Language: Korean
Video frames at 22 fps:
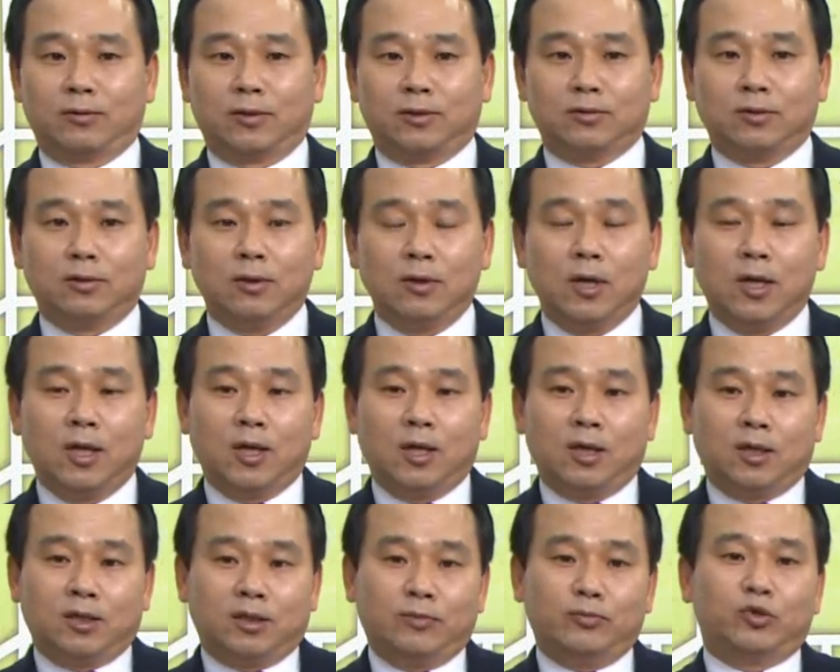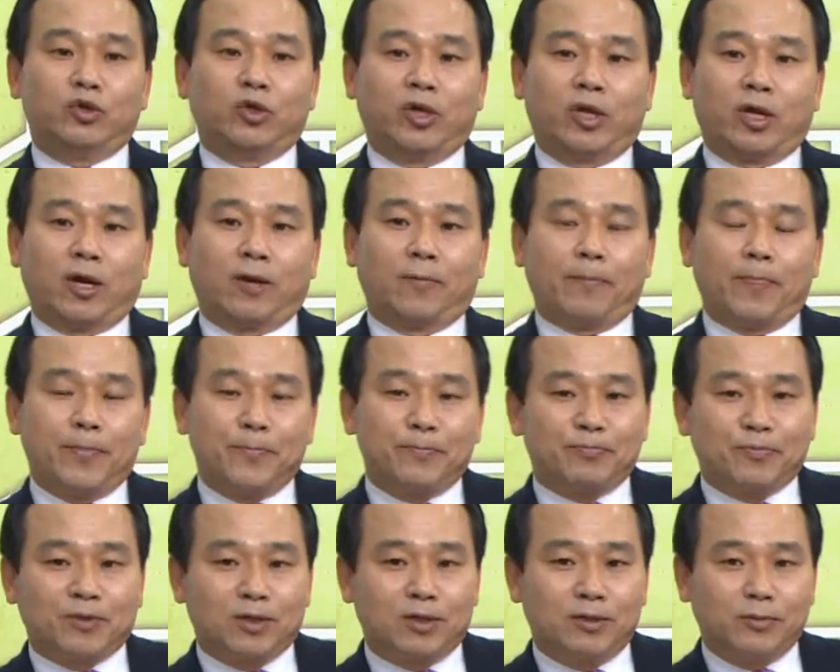그래서 임진왜란
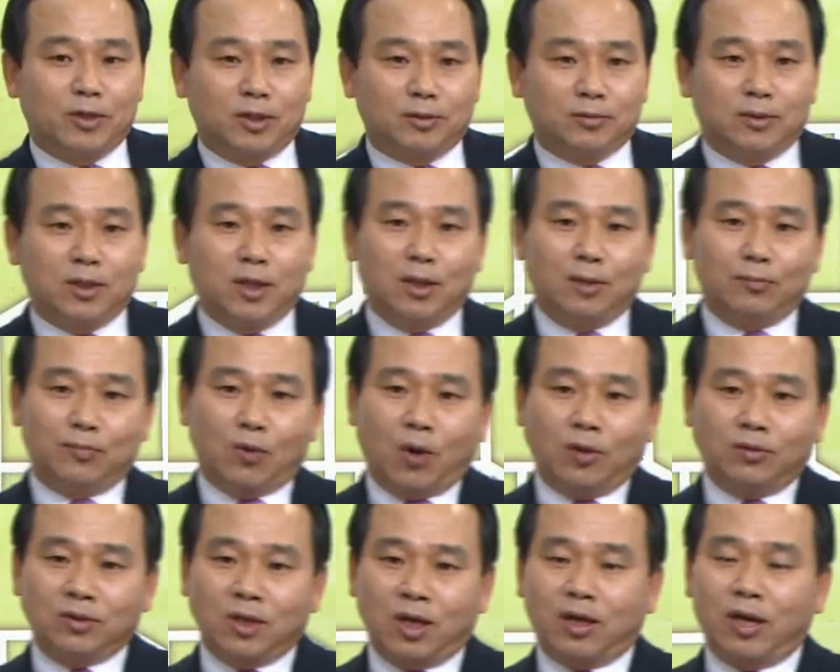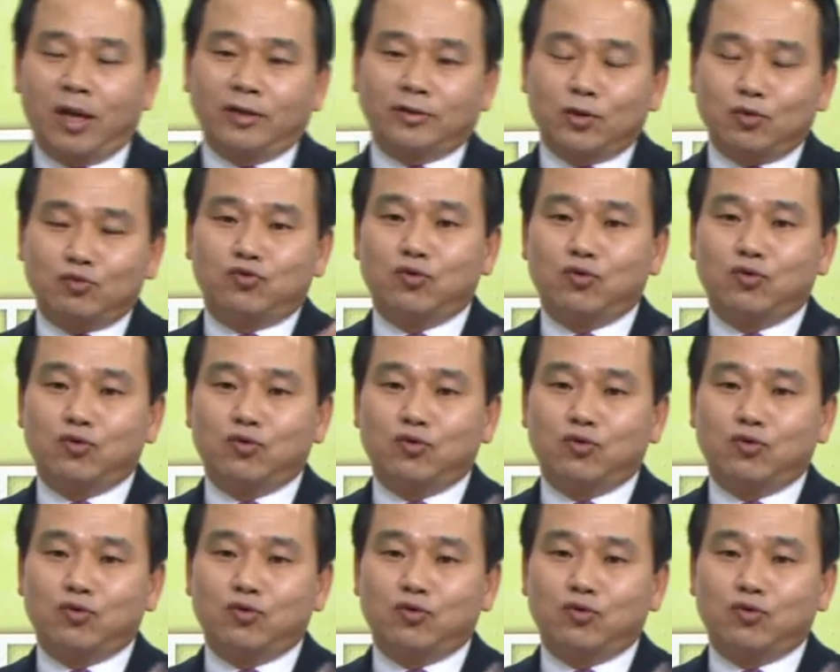그러면 명나라에서